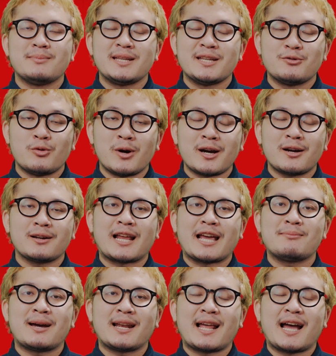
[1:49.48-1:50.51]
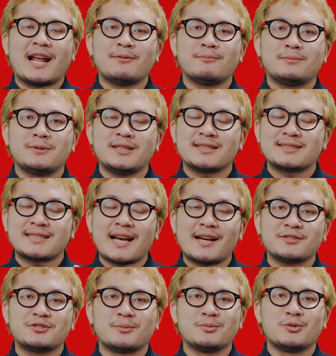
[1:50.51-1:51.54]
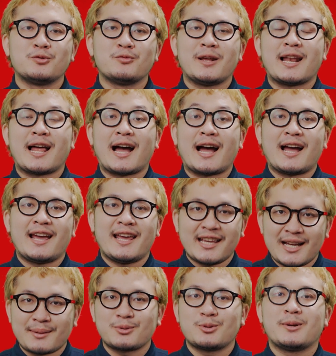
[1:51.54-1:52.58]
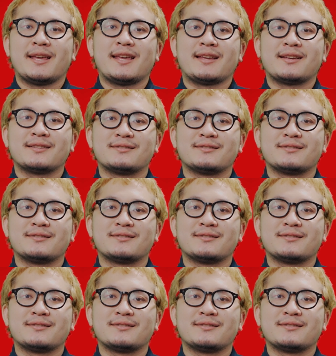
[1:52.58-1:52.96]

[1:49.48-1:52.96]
มี work life balance เพื่อสร้างสมดุลเวลาให้กับตัวเอง